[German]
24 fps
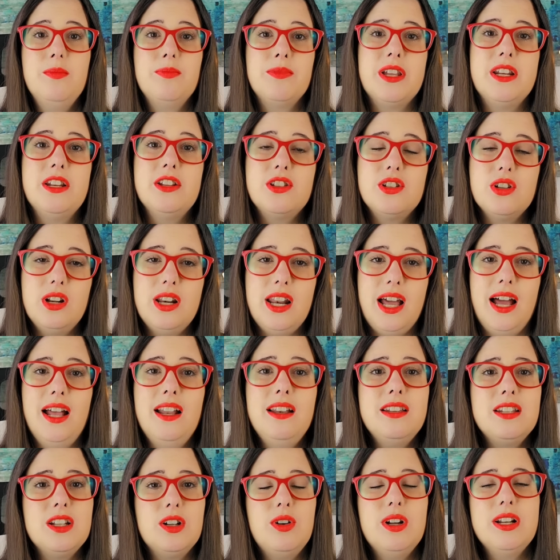Denn es soll
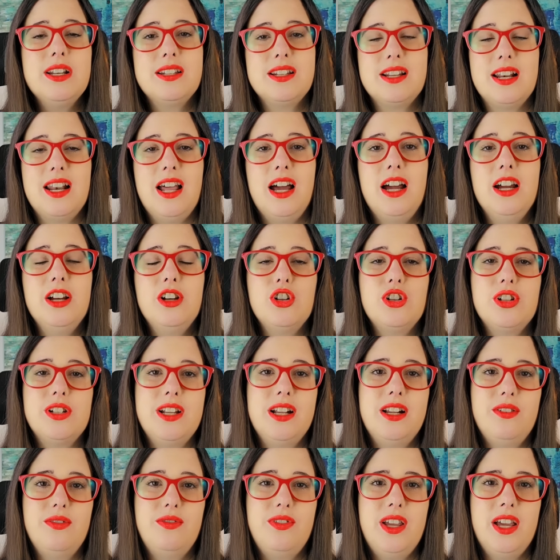andauernd
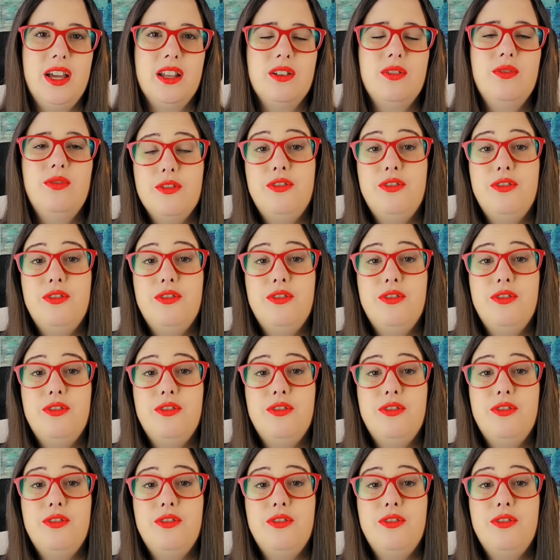klargestellt werden,